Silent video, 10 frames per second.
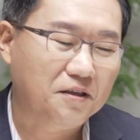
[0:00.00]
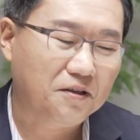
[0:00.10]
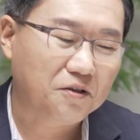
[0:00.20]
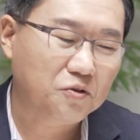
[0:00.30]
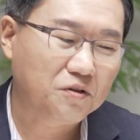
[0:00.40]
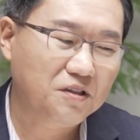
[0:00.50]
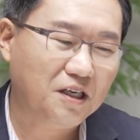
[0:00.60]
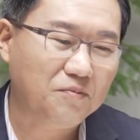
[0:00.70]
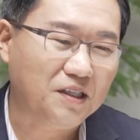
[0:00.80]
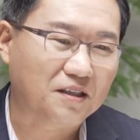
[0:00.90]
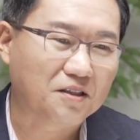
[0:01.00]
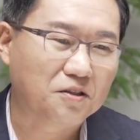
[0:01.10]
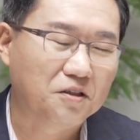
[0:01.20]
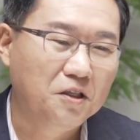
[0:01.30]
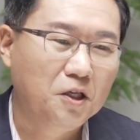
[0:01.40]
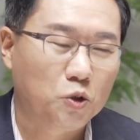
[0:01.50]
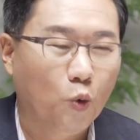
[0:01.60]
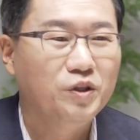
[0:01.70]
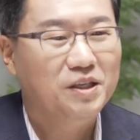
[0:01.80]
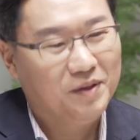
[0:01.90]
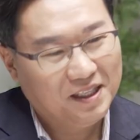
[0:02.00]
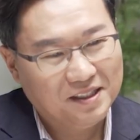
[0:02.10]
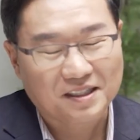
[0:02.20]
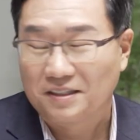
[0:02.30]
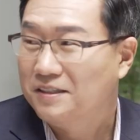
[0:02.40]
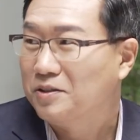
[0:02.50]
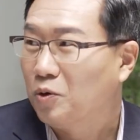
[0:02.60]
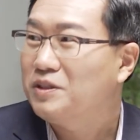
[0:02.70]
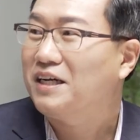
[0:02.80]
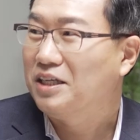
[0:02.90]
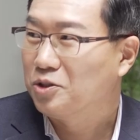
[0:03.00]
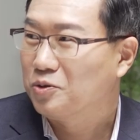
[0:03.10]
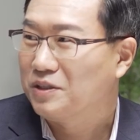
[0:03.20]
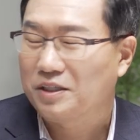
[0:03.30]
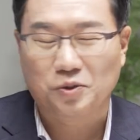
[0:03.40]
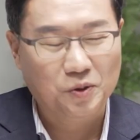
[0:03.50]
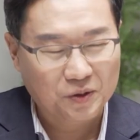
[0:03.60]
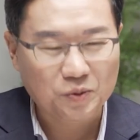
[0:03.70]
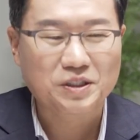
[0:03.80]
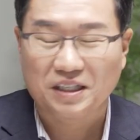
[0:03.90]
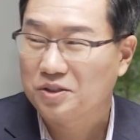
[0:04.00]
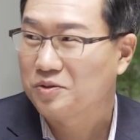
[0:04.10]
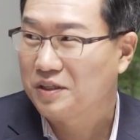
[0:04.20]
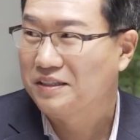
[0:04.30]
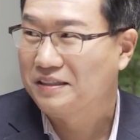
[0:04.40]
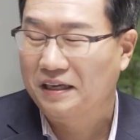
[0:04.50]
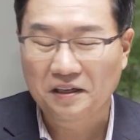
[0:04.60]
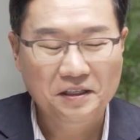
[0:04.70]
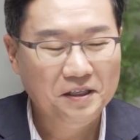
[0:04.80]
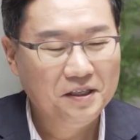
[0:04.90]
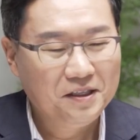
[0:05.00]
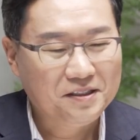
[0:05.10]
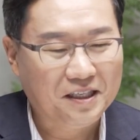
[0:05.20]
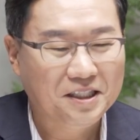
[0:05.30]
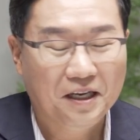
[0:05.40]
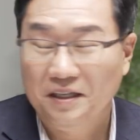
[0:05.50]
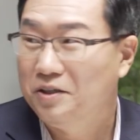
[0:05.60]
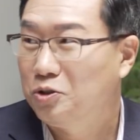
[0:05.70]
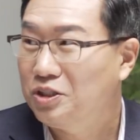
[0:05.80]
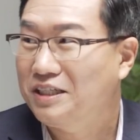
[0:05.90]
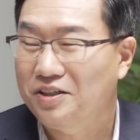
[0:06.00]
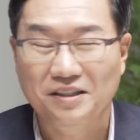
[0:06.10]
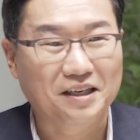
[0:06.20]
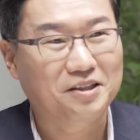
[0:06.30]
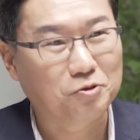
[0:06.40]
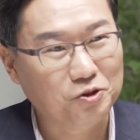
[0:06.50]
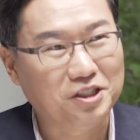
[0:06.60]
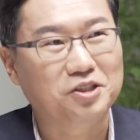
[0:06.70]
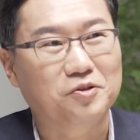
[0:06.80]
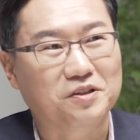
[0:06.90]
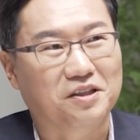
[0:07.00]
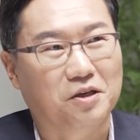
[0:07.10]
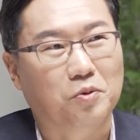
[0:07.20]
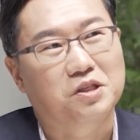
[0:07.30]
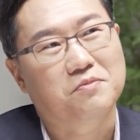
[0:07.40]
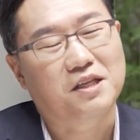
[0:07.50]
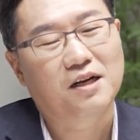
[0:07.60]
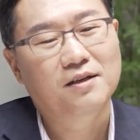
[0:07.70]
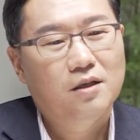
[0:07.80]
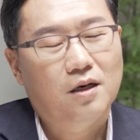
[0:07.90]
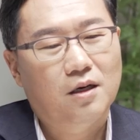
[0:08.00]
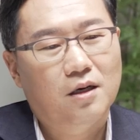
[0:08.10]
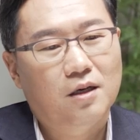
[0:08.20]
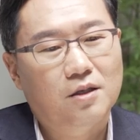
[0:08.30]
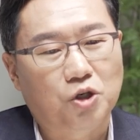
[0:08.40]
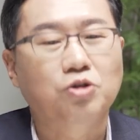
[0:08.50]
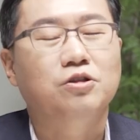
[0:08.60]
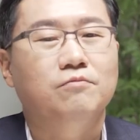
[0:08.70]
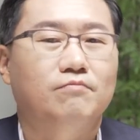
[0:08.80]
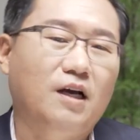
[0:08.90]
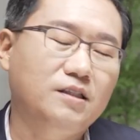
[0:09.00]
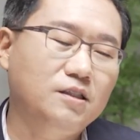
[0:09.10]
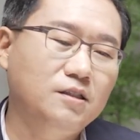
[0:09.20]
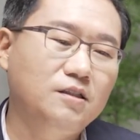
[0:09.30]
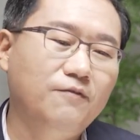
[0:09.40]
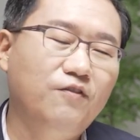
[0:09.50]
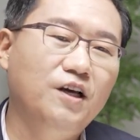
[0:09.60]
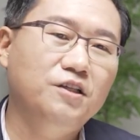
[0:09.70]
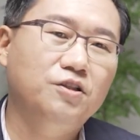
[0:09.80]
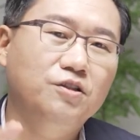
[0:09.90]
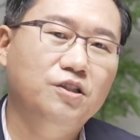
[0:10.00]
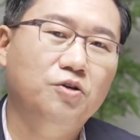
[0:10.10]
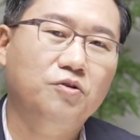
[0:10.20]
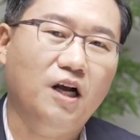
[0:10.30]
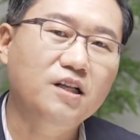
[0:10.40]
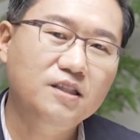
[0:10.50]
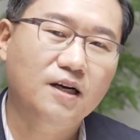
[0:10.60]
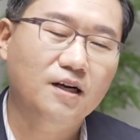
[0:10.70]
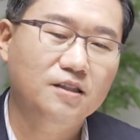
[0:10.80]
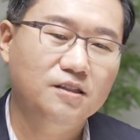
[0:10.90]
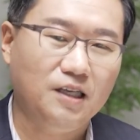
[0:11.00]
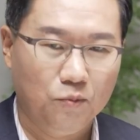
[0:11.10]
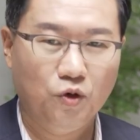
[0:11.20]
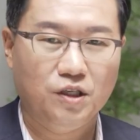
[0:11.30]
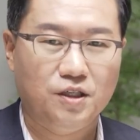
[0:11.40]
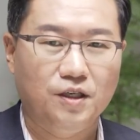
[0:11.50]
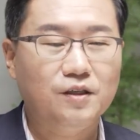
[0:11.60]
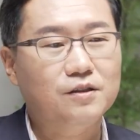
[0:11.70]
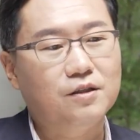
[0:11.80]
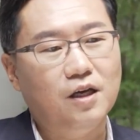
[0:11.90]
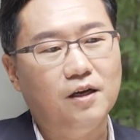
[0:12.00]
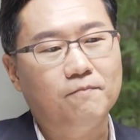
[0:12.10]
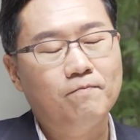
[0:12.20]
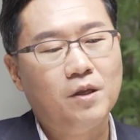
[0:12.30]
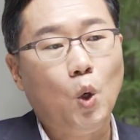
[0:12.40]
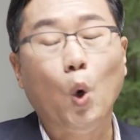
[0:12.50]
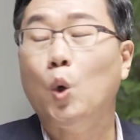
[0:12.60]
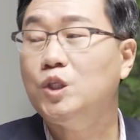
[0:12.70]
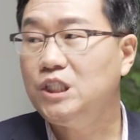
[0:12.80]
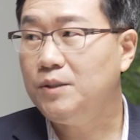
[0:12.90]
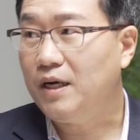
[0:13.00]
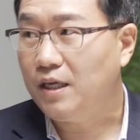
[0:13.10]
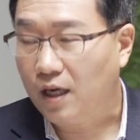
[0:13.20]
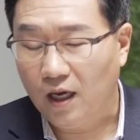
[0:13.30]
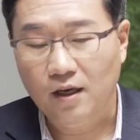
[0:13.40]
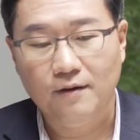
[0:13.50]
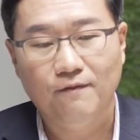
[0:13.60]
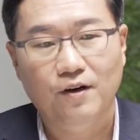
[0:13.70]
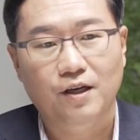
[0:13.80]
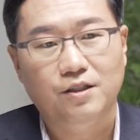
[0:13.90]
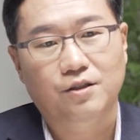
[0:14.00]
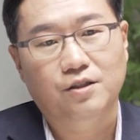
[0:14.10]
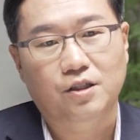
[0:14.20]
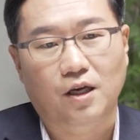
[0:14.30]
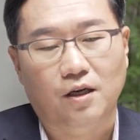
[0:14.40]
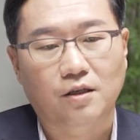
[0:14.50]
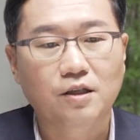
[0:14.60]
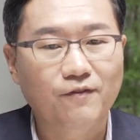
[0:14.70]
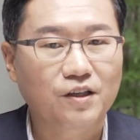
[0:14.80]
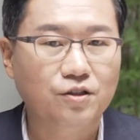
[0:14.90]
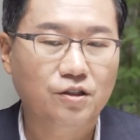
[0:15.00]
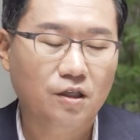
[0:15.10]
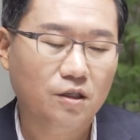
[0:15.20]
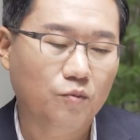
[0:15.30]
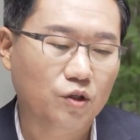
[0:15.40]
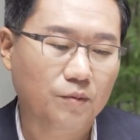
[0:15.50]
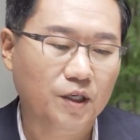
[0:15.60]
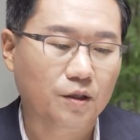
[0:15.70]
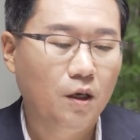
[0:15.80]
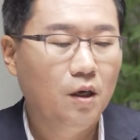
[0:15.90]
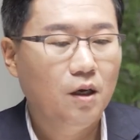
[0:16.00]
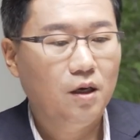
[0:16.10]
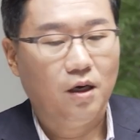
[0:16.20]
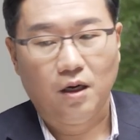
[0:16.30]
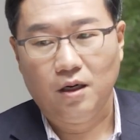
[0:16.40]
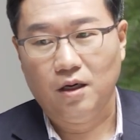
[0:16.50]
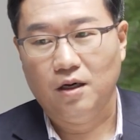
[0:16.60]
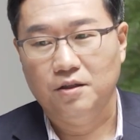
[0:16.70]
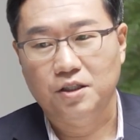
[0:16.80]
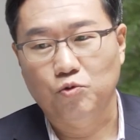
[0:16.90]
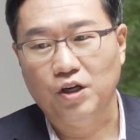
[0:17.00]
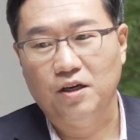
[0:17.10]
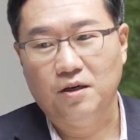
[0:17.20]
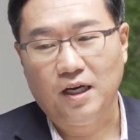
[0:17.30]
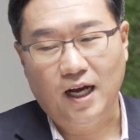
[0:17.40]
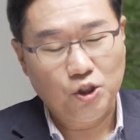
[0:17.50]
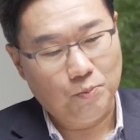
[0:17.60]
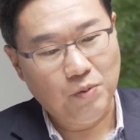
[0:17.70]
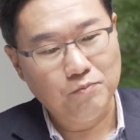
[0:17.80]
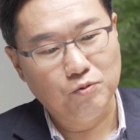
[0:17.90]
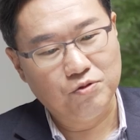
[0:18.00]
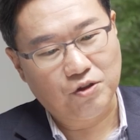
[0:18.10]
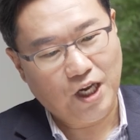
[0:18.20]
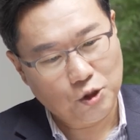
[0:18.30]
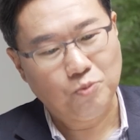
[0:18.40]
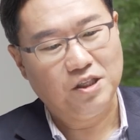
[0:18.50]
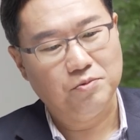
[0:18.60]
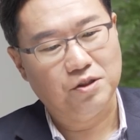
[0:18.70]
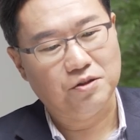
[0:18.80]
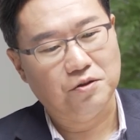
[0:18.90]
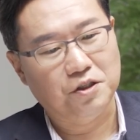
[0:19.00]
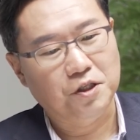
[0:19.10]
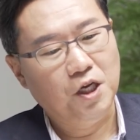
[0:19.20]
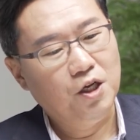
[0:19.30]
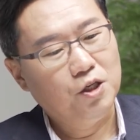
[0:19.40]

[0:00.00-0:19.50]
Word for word: 어, 좀 끝나갑니다. 그래서 돈님이 이제는 혼자 계셔도 그냥 조용히 혼자 계셔도 되는데 네. 자 이제 이런 추상적인 얘기를 구체적으로 들어가 보겠습니다. 어, 저는 아직은 인플레이션 시대로 갈지 안 갈지는 잘 모르겠어요. 근데 혹시 만약에 인플레이션 시대, 그 인플레이션 시대라는 건 뭐냐면 네. 아까 이제 우리가 전반부부터 계속 말씀드렸던 건